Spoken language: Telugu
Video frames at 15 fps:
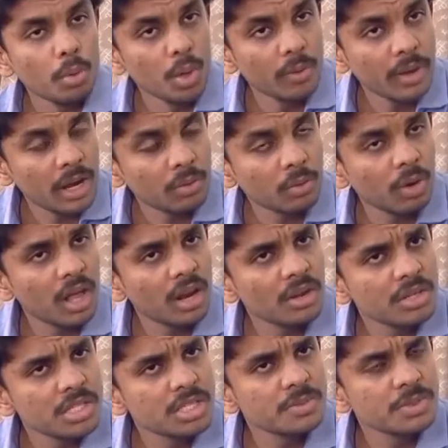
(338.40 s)
మూడు వేల
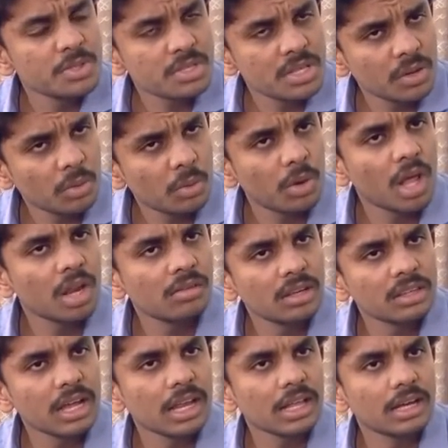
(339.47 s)
కులాల్లో ఇంచుమించు సగం కులాల
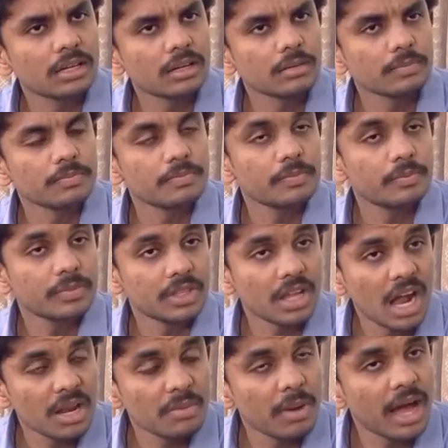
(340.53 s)
వారు తాళి కట్టరు
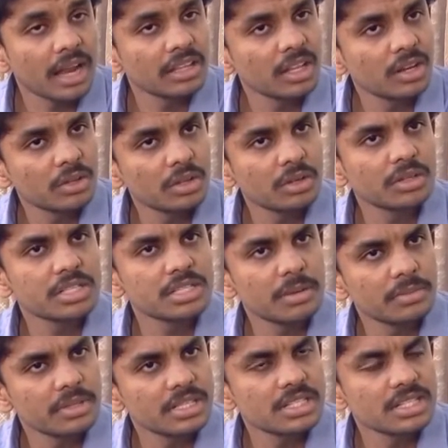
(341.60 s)
తాళి భారతీయులందరికీ
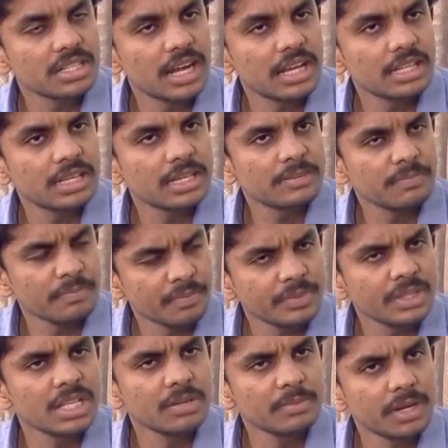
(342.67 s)
సంబంధించింది కాదని
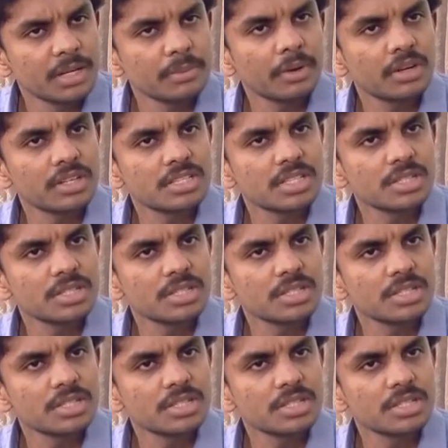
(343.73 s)
దీన్ని బట్టి మనం